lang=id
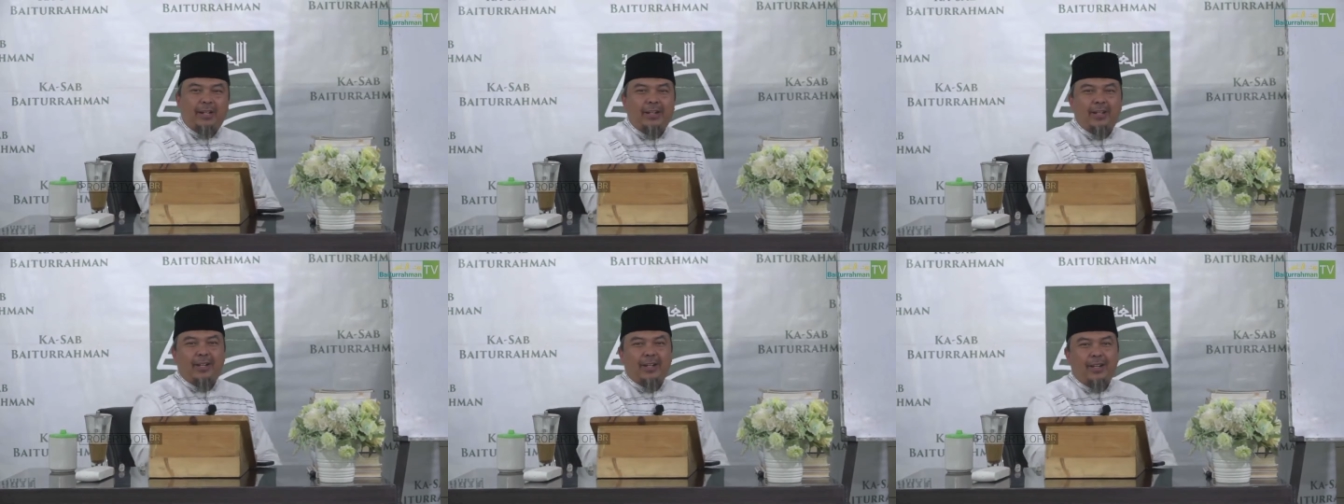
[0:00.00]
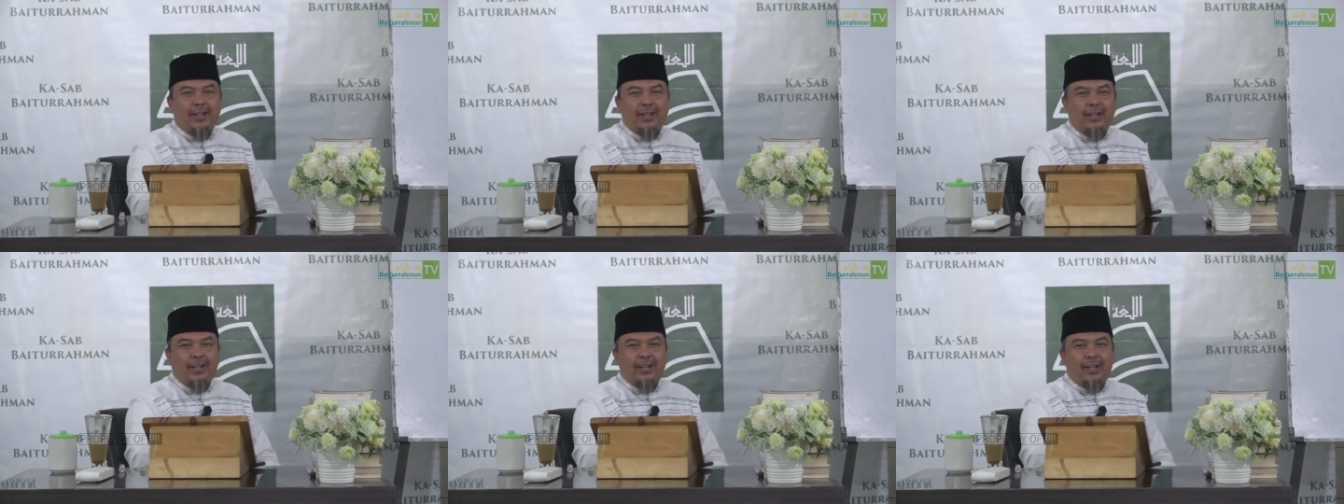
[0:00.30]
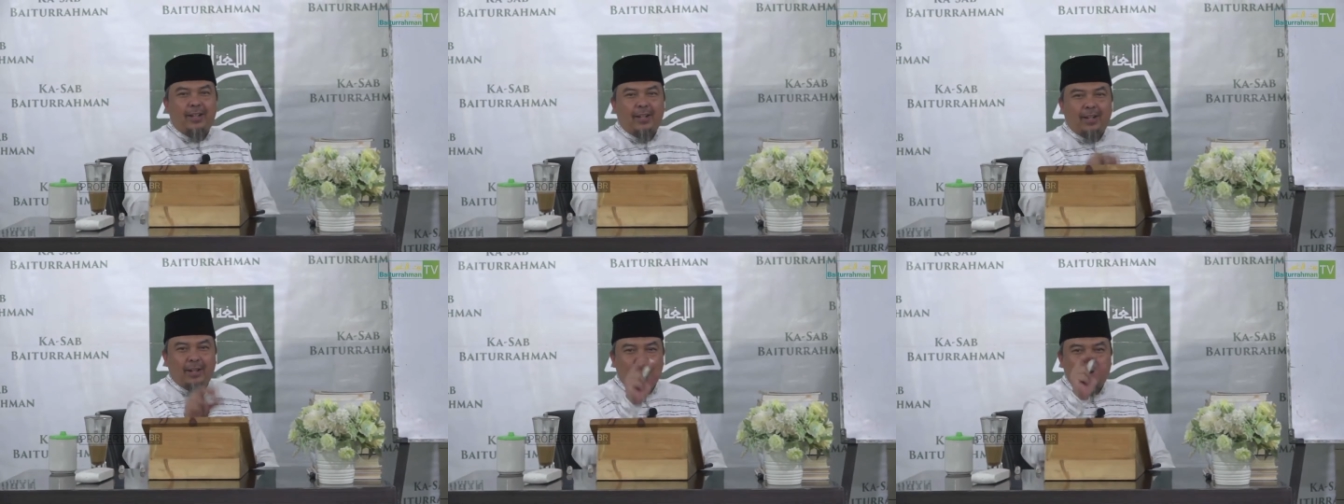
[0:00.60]
ya.
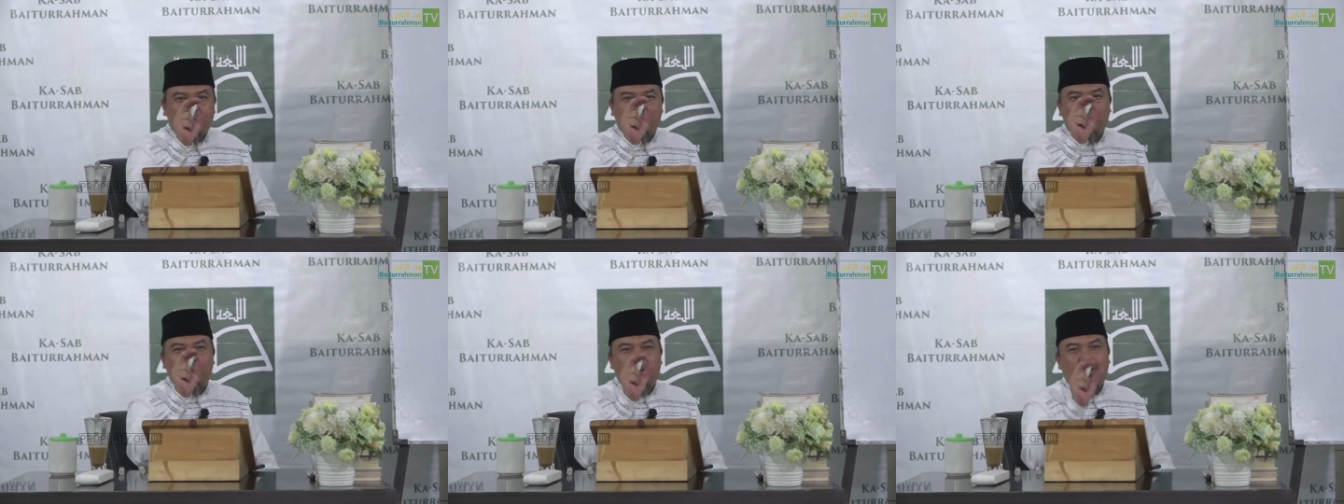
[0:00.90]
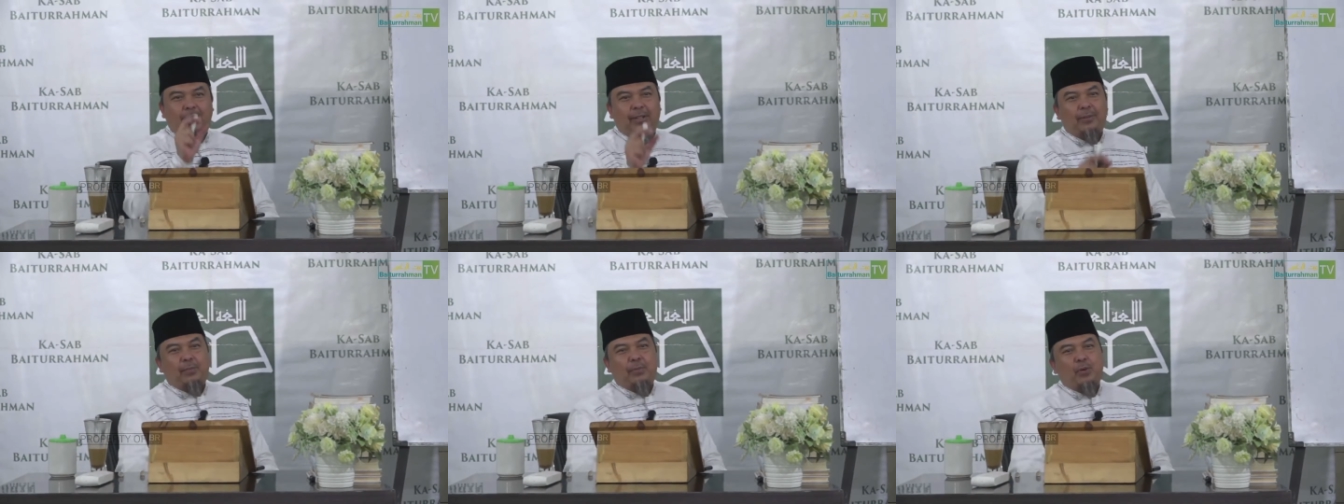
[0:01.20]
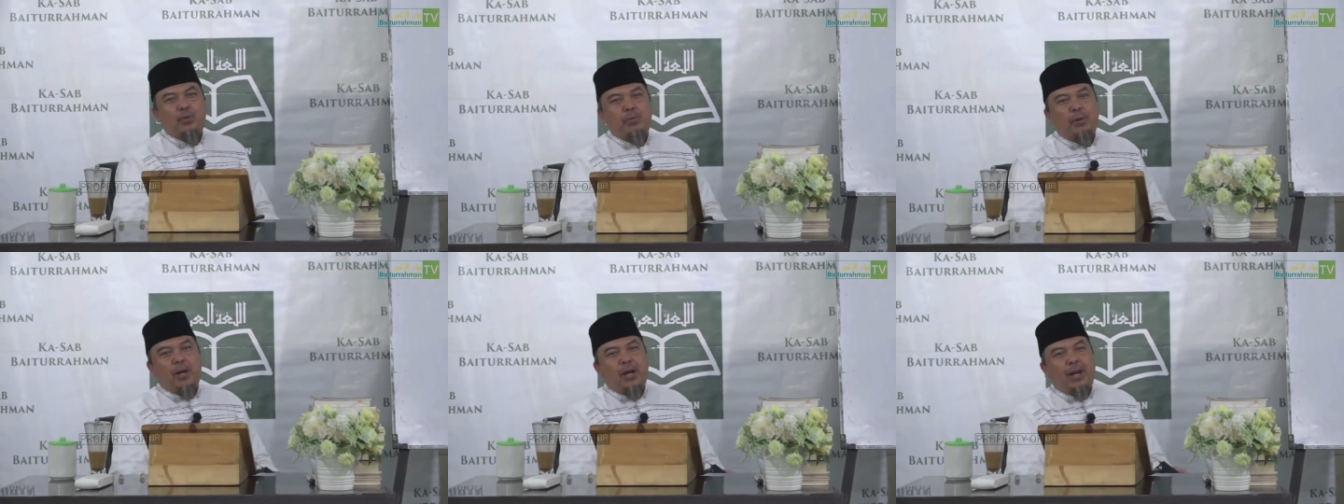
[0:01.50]
Irob nanti
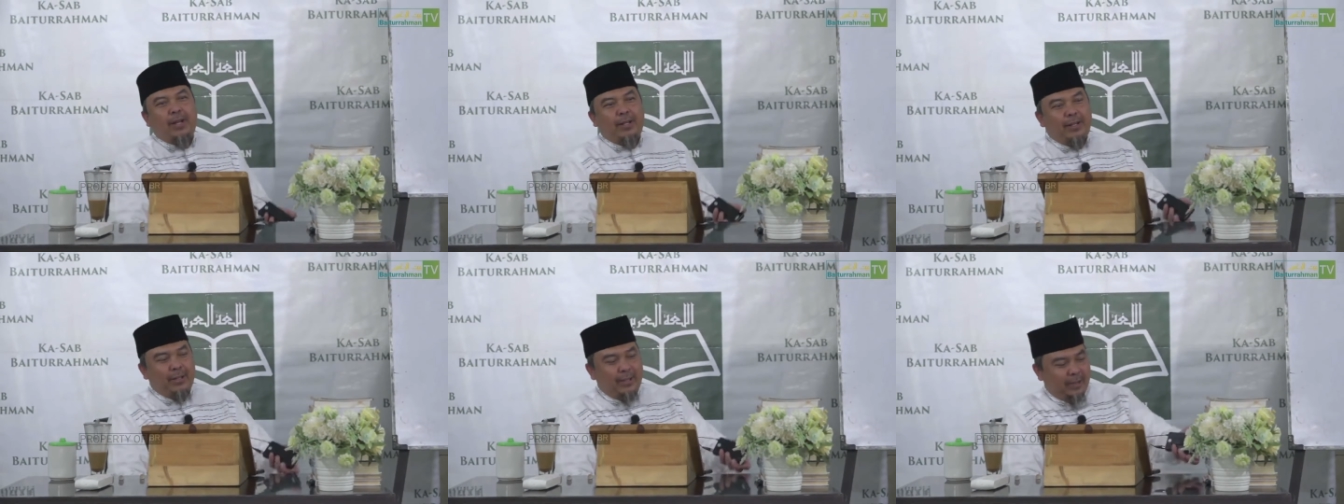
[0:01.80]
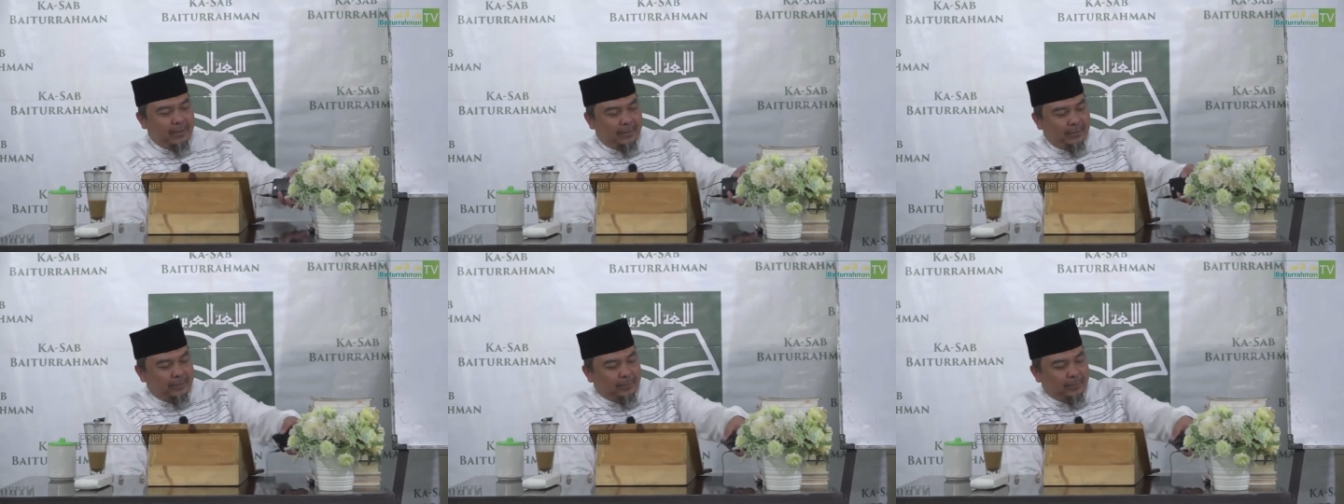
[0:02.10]
perubahannya.